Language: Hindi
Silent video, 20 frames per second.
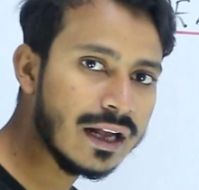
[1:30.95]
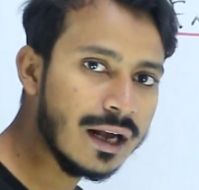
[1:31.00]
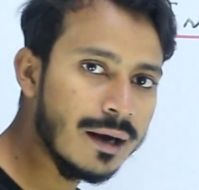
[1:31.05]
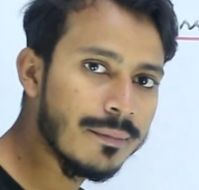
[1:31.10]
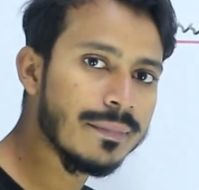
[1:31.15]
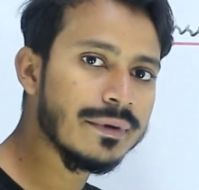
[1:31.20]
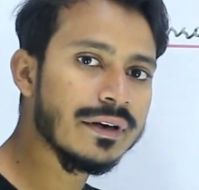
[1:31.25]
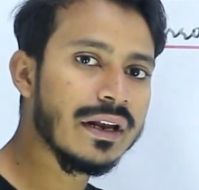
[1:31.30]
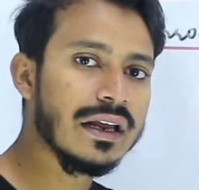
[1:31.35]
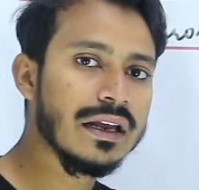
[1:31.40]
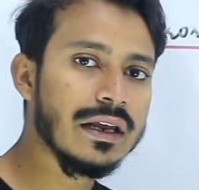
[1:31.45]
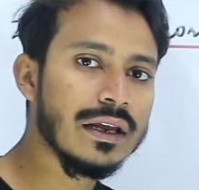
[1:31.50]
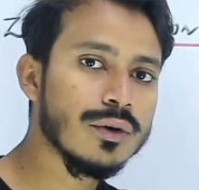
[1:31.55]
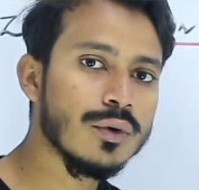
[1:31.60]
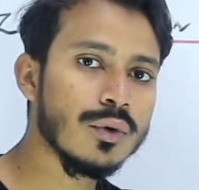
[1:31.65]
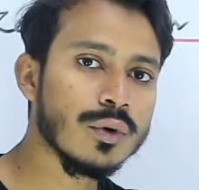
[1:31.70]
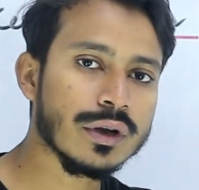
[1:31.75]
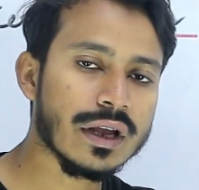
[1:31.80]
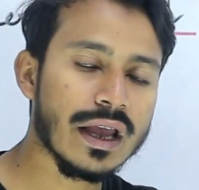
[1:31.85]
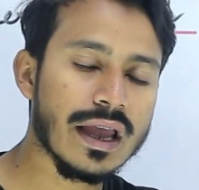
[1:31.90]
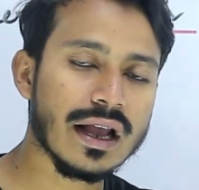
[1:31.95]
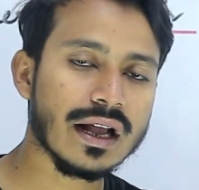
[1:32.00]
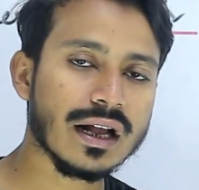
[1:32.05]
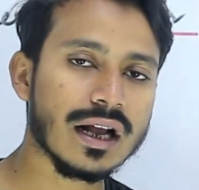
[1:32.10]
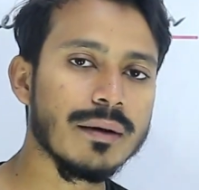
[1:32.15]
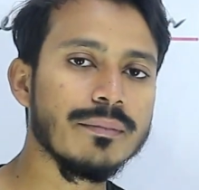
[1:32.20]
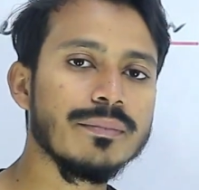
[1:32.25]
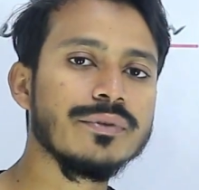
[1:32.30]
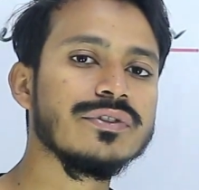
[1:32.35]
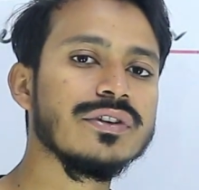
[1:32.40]
कब नहीं होंगे
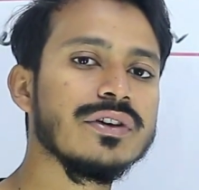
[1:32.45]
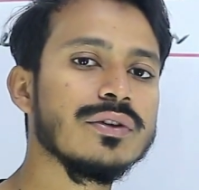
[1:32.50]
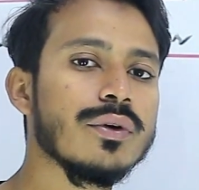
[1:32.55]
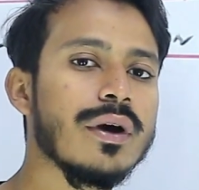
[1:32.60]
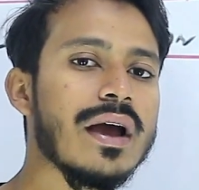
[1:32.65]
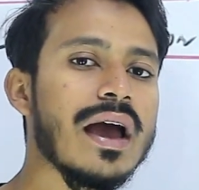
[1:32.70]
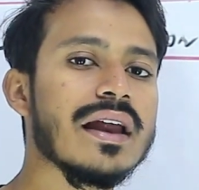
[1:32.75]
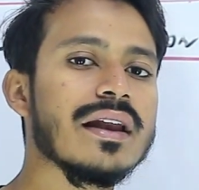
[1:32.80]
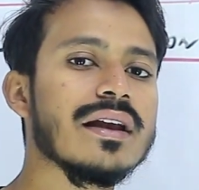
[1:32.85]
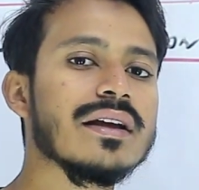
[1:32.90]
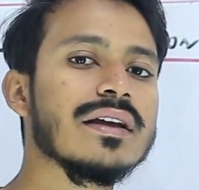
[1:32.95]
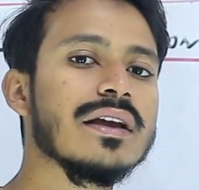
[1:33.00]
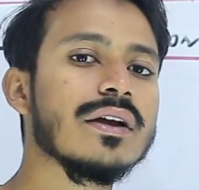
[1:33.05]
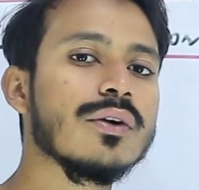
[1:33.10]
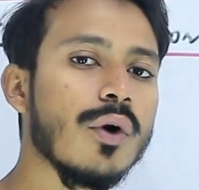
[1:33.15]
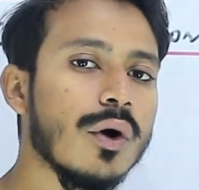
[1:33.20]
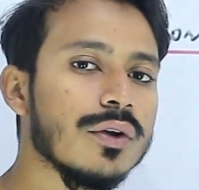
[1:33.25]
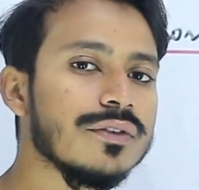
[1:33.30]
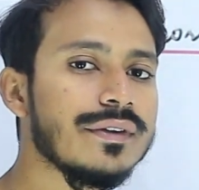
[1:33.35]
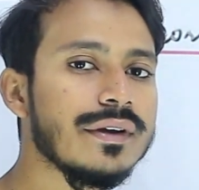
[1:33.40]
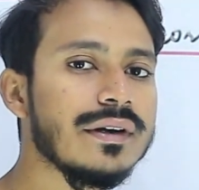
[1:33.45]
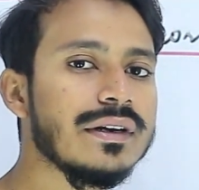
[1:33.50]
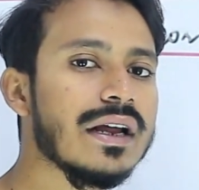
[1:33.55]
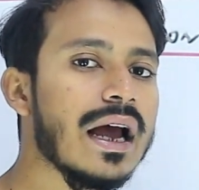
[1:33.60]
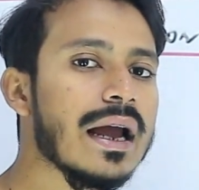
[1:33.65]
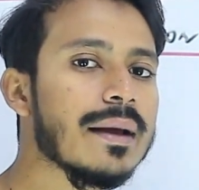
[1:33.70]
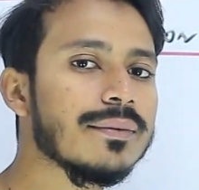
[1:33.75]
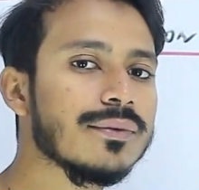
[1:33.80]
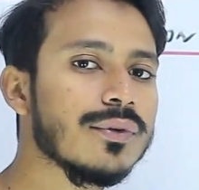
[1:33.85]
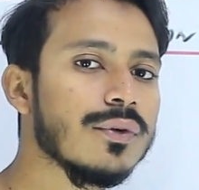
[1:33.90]
कब जीरो एरर की कौन सी
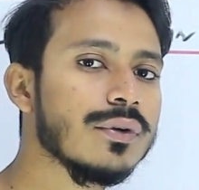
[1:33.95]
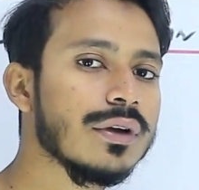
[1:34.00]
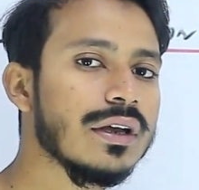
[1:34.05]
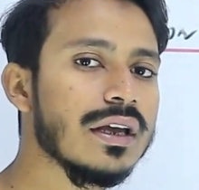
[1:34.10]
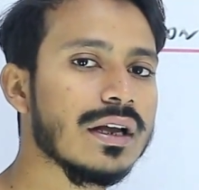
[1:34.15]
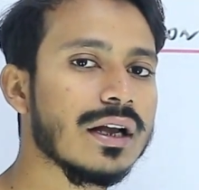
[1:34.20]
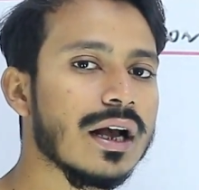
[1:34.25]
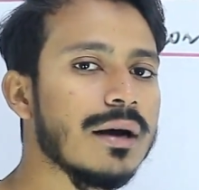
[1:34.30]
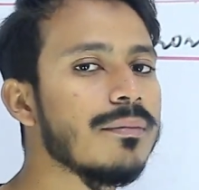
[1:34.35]
टाइप्स होगी